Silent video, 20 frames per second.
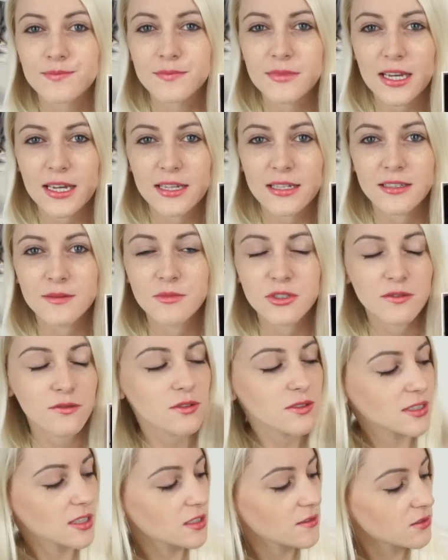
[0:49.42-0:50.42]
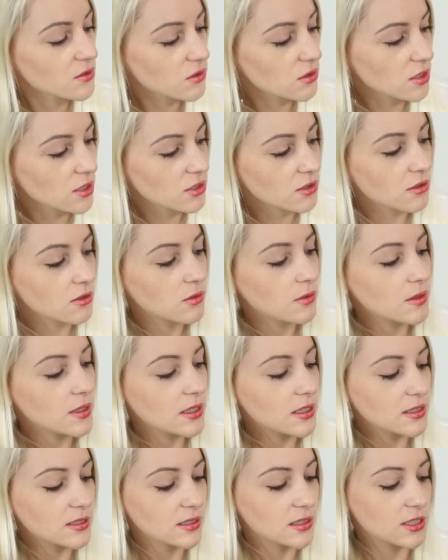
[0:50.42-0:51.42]
Tak, przywiązane rzeczką
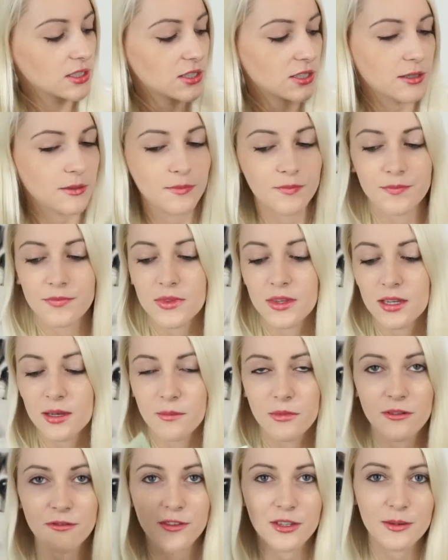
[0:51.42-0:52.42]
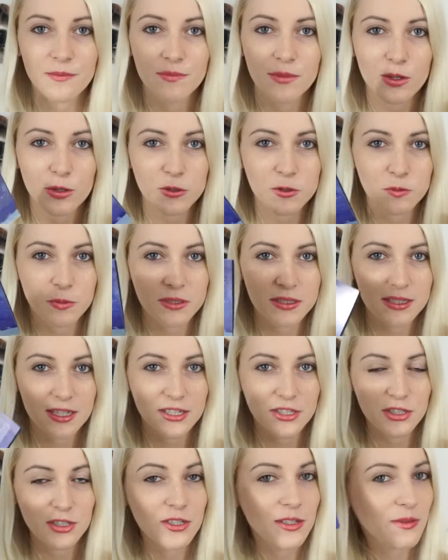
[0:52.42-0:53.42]
jest nasza pewnie rozpiska,
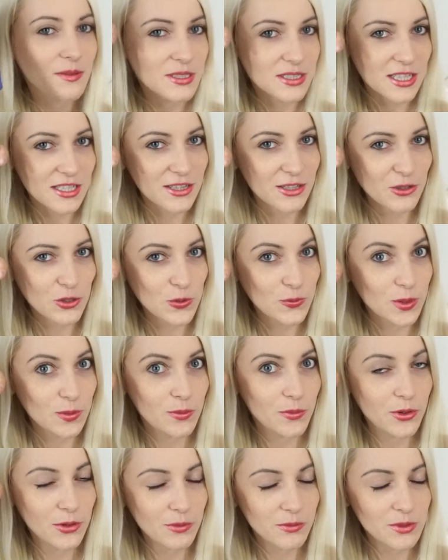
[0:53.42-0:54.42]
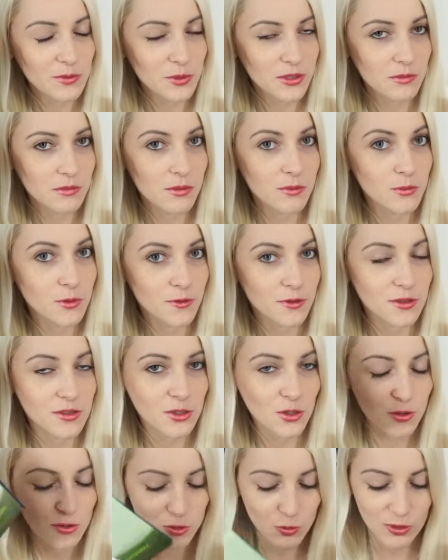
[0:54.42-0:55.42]
czyli standardowo moim sposobem
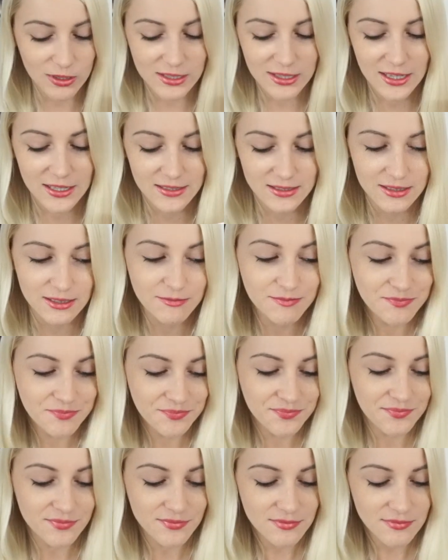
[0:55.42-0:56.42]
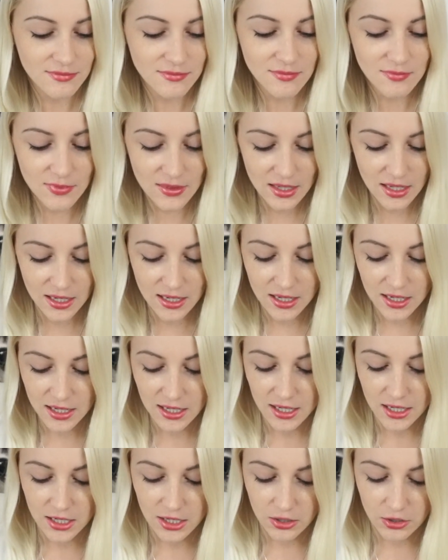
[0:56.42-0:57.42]
mówiąc rozkład jazdy.
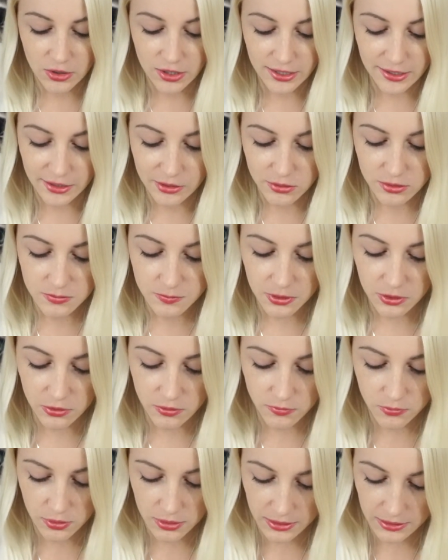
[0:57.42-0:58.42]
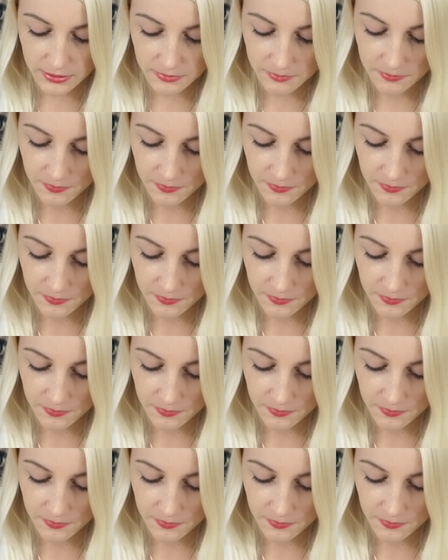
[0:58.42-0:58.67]
Ok, rozpakowuję.